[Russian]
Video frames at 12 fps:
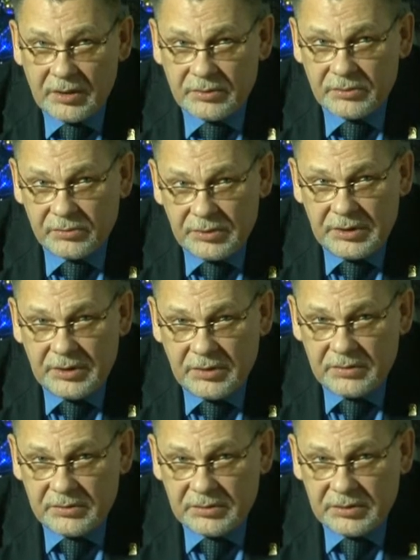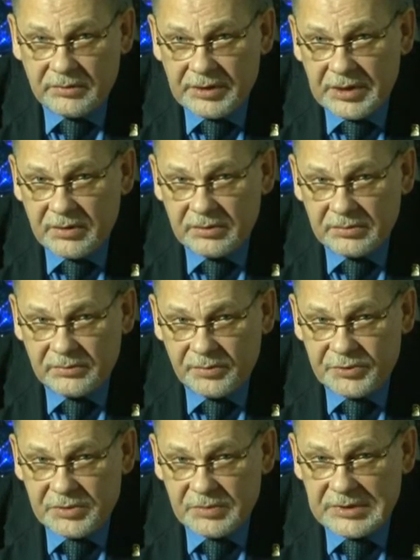Ну и э, говоря в
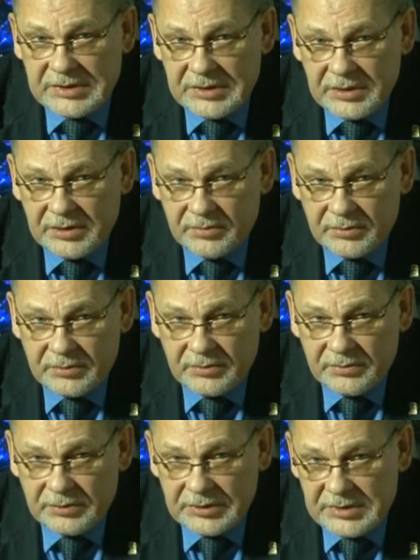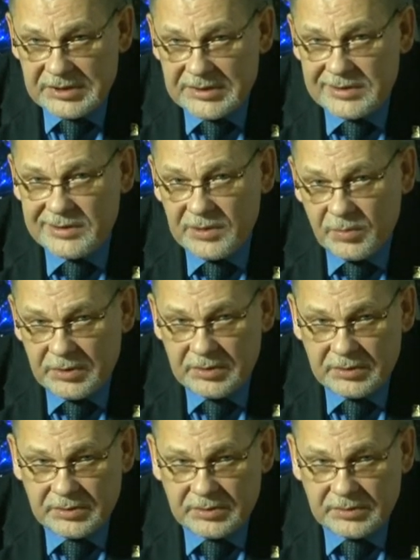общем и целом, э, вот эта система
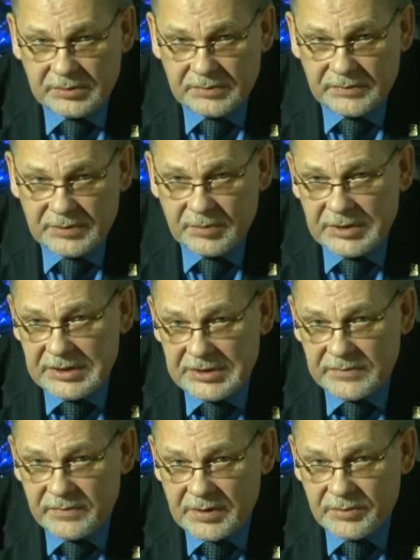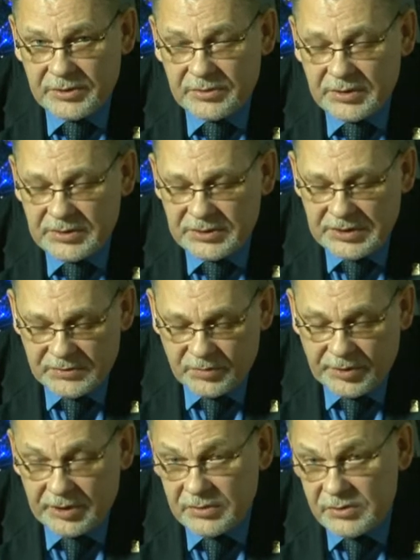э, взаимодействия в рамках государственно-частного
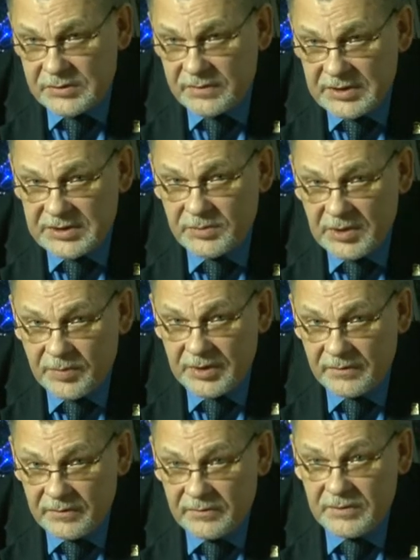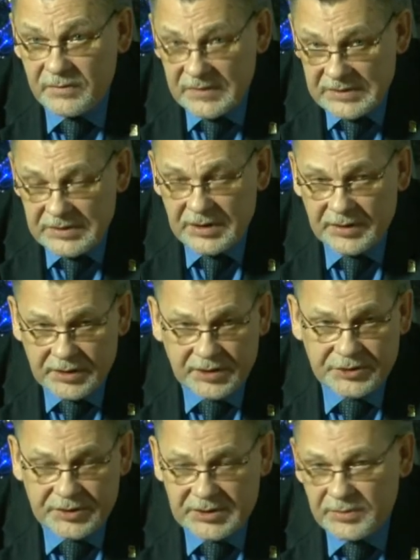партнерства, она себя оправдывает везде, она
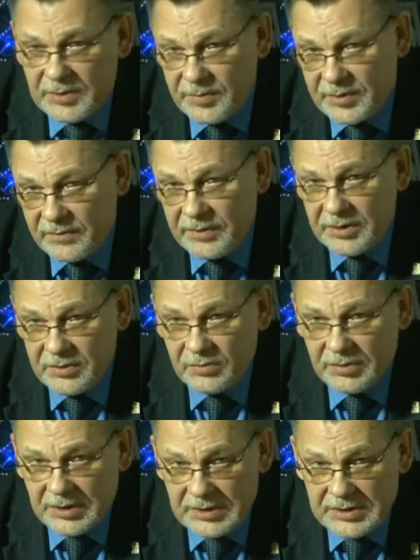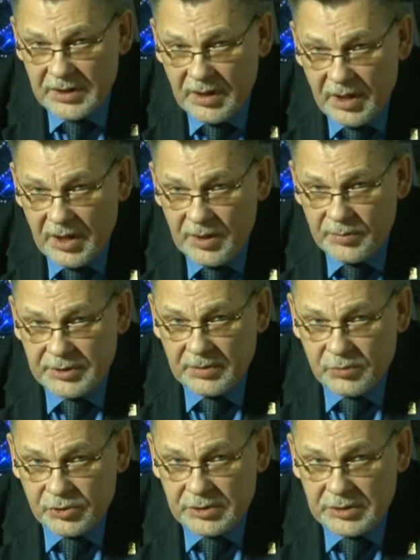должна себя оправдать и у нас.
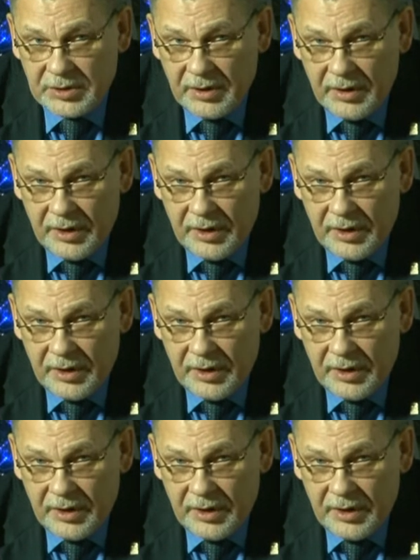Потому что